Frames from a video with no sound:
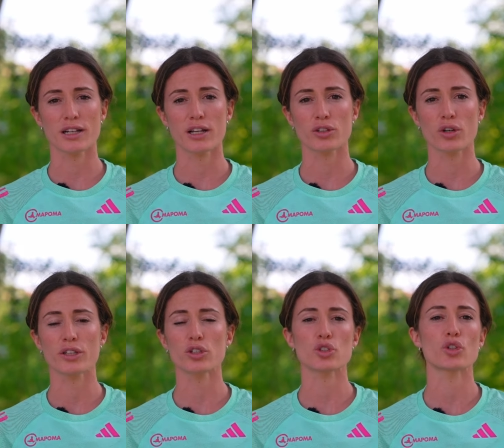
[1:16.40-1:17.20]

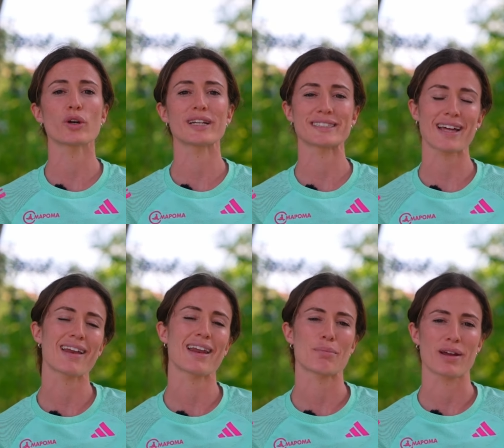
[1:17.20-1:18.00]
electrolitos no está
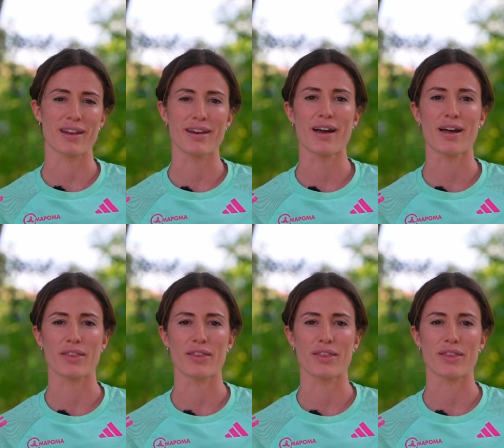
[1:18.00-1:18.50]
en la manera